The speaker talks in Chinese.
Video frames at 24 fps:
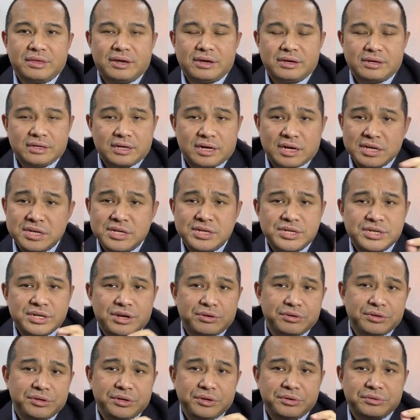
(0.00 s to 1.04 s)
啊，很
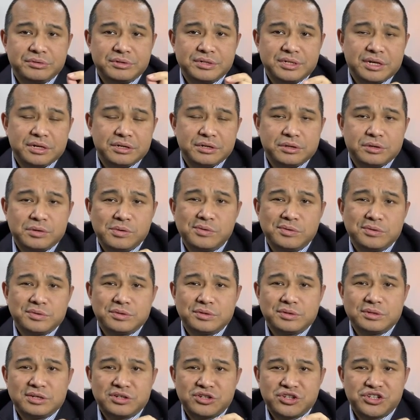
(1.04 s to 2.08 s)
少有人工
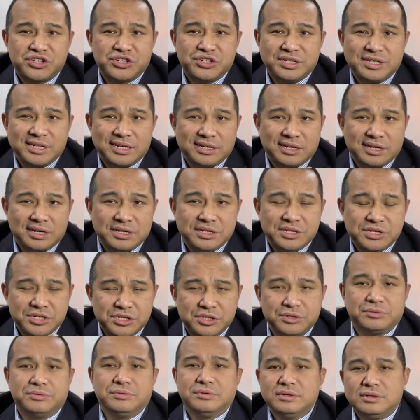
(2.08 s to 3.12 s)
作的时间很
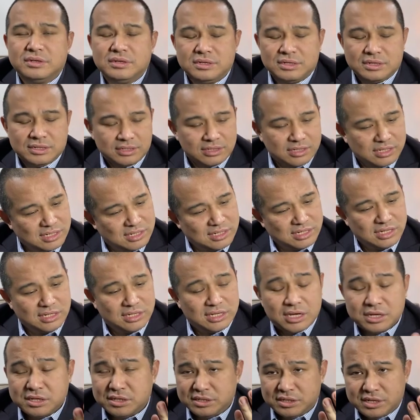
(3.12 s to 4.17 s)
久，自己
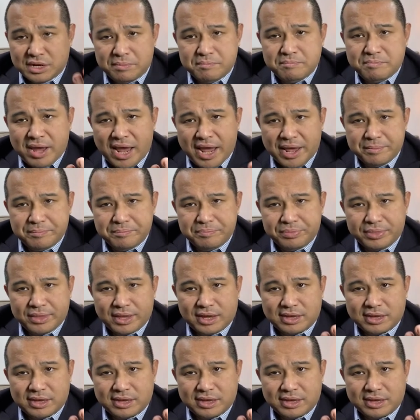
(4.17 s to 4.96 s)
的人脉。